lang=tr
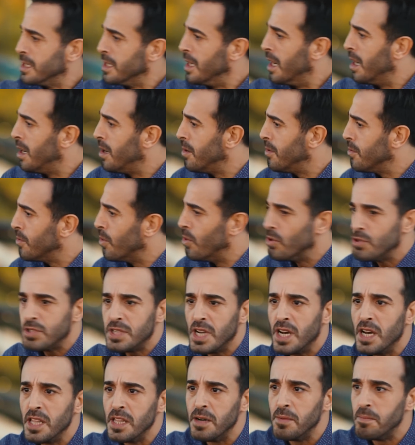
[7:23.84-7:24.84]
Ya
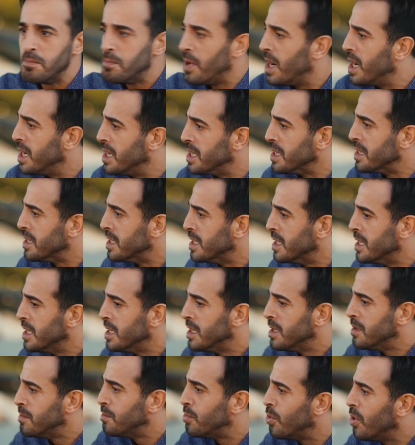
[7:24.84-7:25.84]
Gonca Hanım bakın
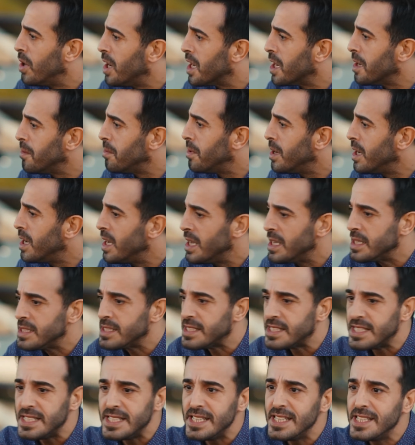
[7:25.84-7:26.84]
bu araba
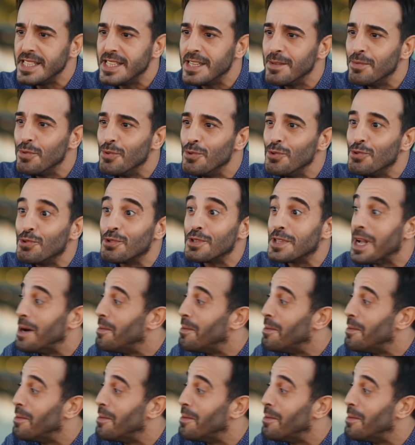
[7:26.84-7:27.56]
sizin gibi üst